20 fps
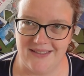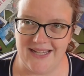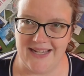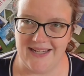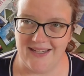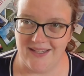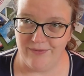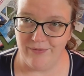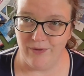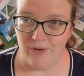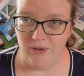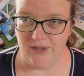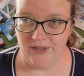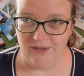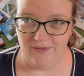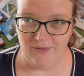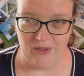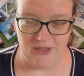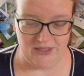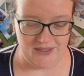dann die
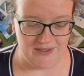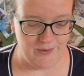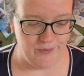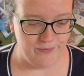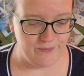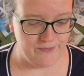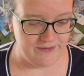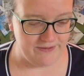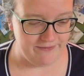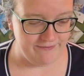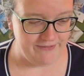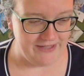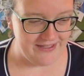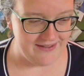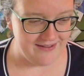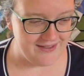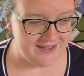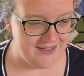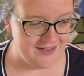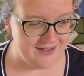folgende Woche drauf
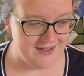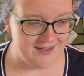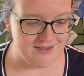weitergeht,